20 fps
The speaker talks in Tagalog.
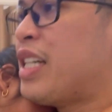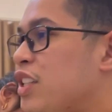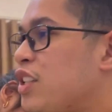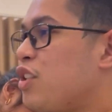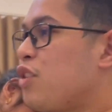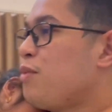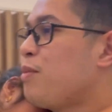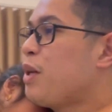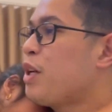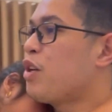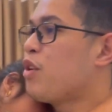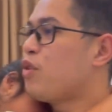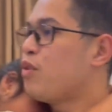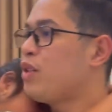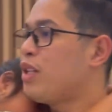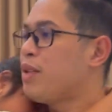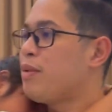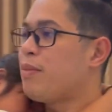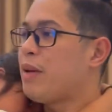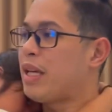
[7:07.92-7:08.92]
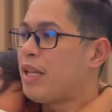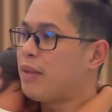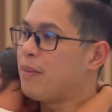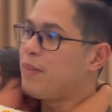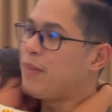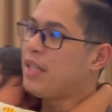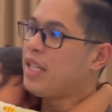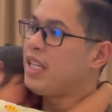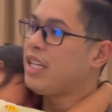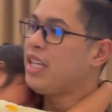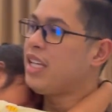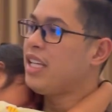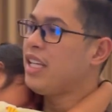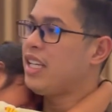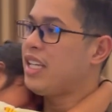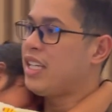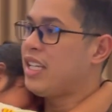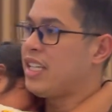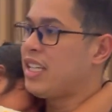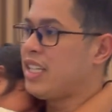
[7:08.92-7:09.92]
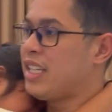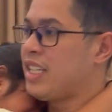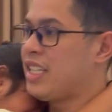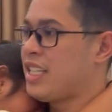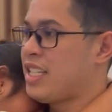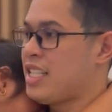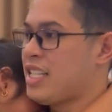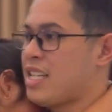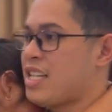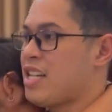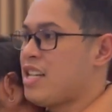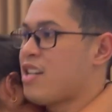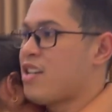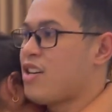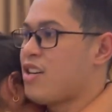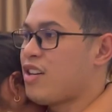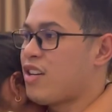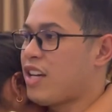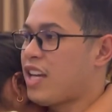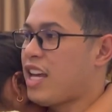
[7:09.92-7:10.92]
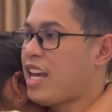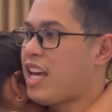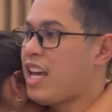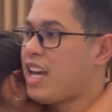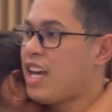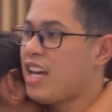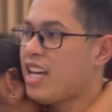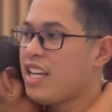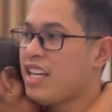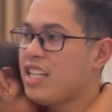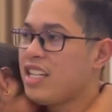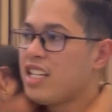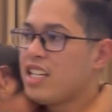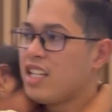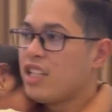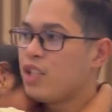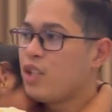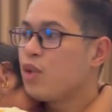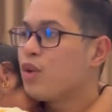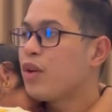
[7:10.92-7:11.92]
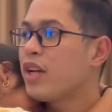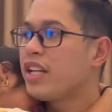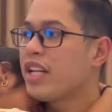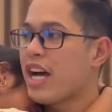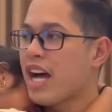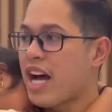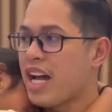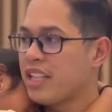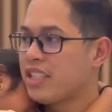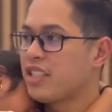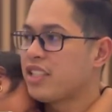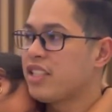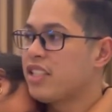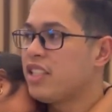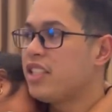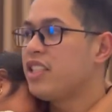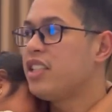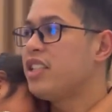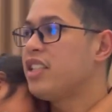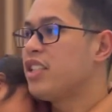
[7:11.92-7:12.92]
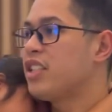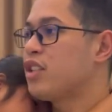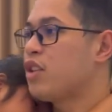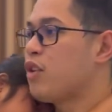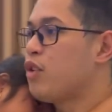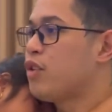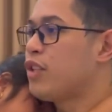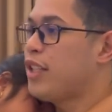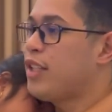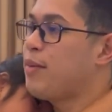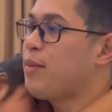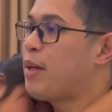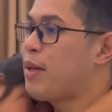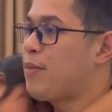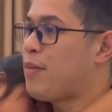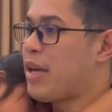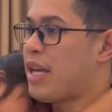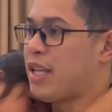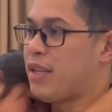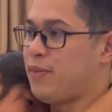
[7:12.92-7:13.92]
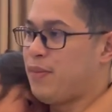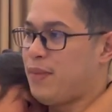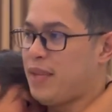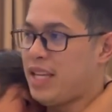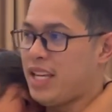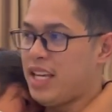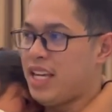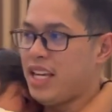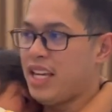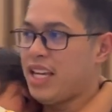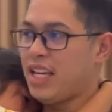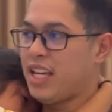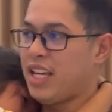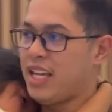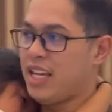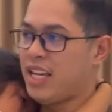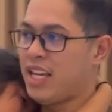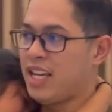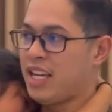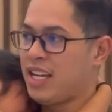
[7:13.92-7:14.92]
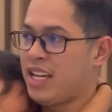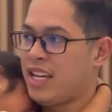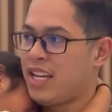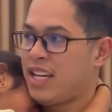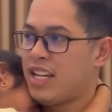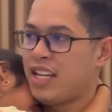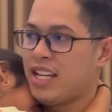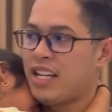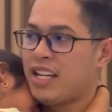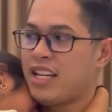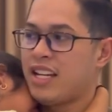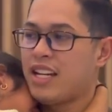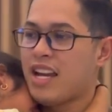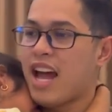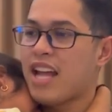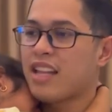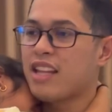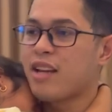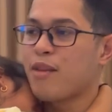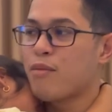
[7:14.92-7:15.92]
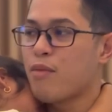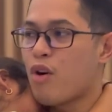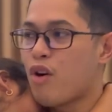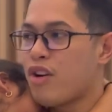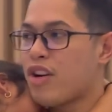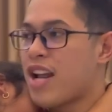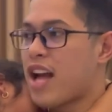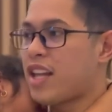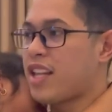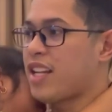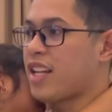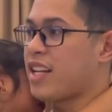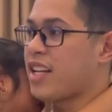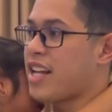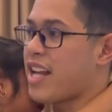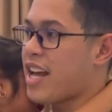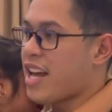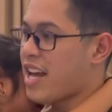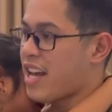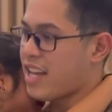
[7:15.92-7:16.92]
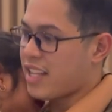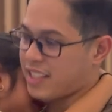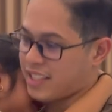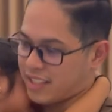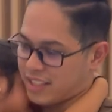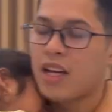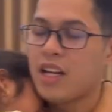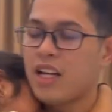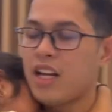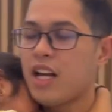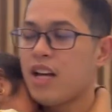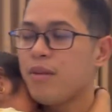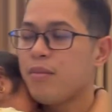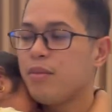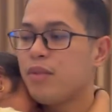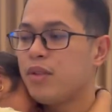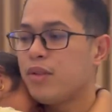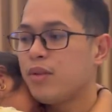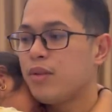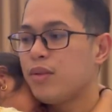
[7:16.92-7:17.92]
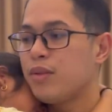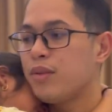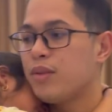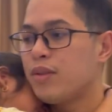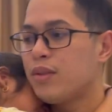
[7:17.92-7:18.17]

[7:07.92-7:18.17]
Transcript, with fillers: You're my only baby okay? and Hunter is only my baby. Nothing more, nothing less. I love you.